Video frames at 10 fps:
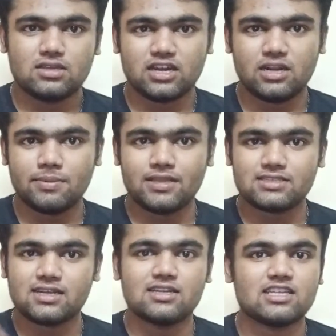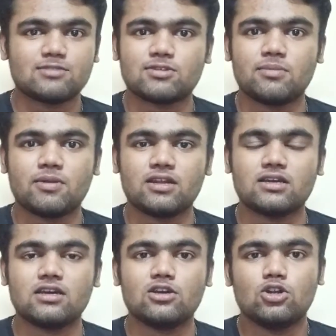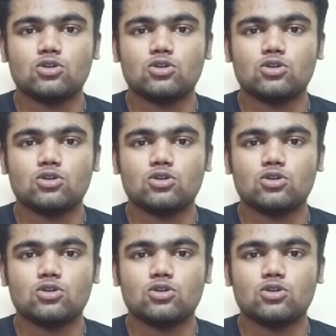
கண்டிப்பாக இந்த சேனலை சப்ஸ்கிரைப் பண்ணுங்கள்